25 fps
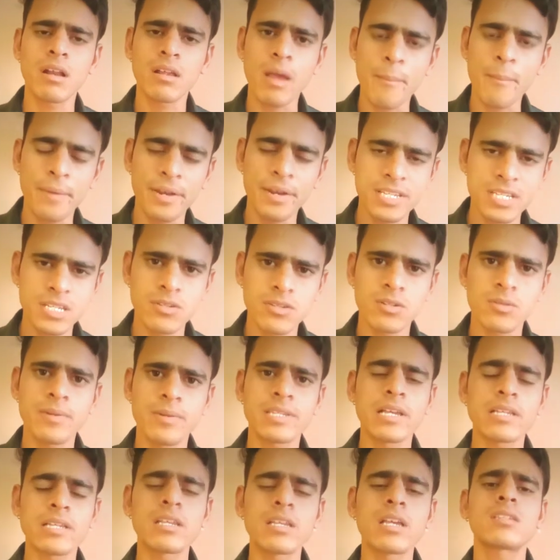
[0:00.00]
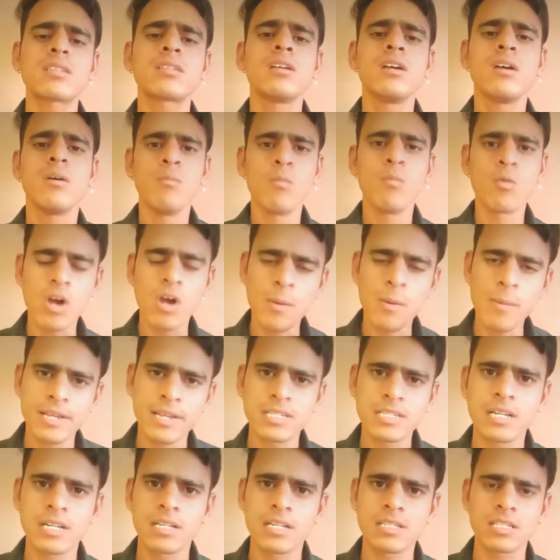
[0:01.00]
अपने जीवन में सक्सेस मुकाम
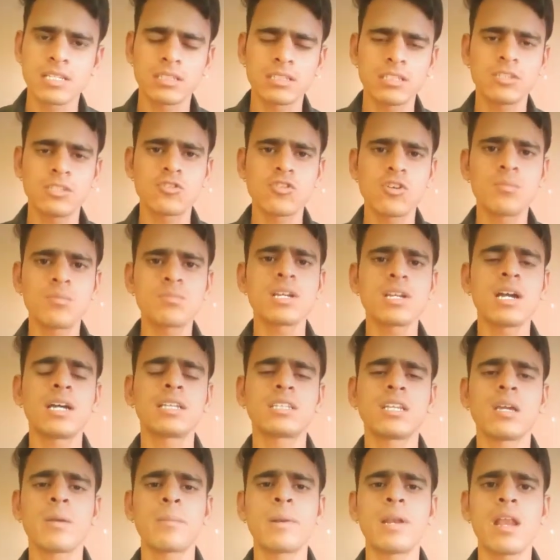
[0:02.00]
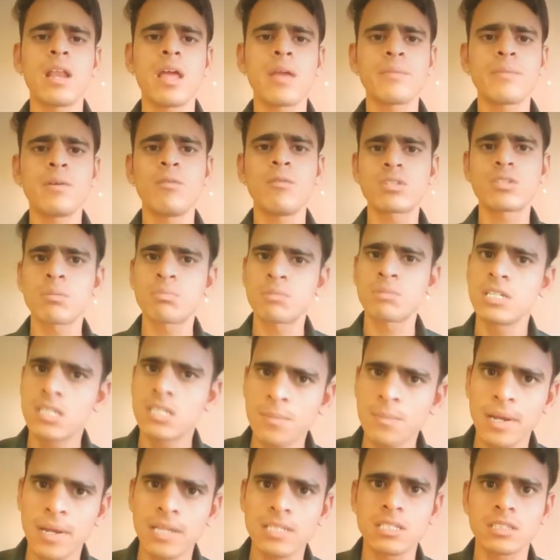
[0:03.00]
हासिल कर सकते हैं जो हम चाहते हैं अपनी लाइफ में वो सब
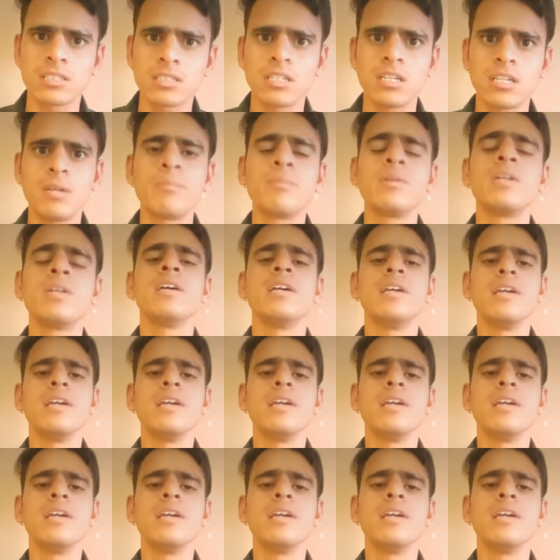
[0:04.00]
चीज़ें पा सकते हैं हम